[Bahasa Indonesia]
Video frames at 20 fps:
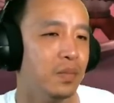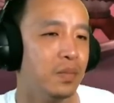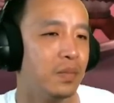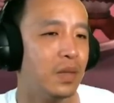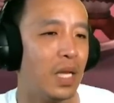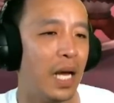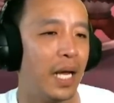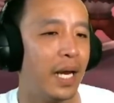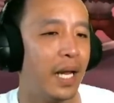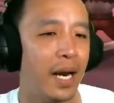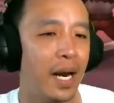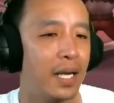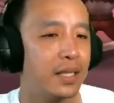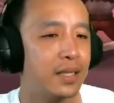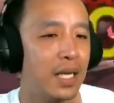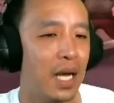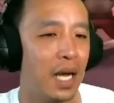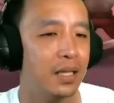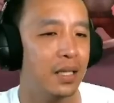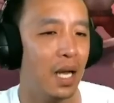Tak ada
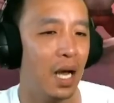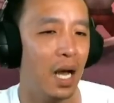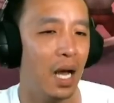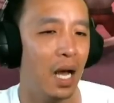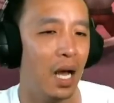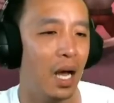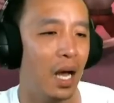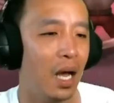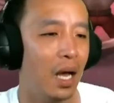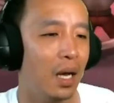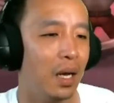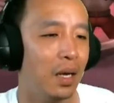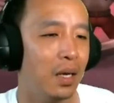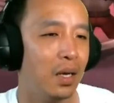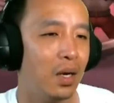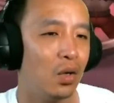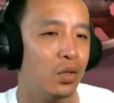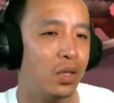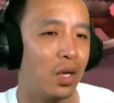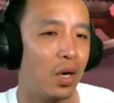rasanya.
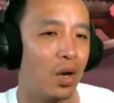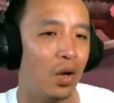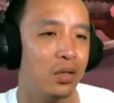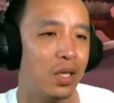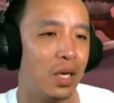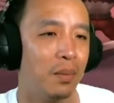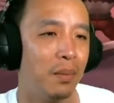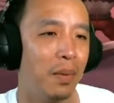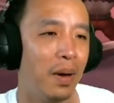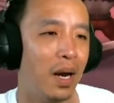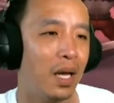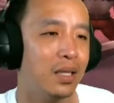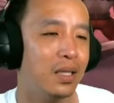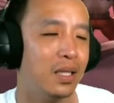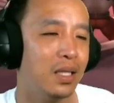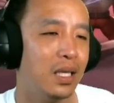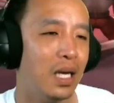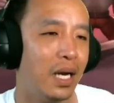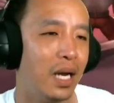Counter-counter malah jadi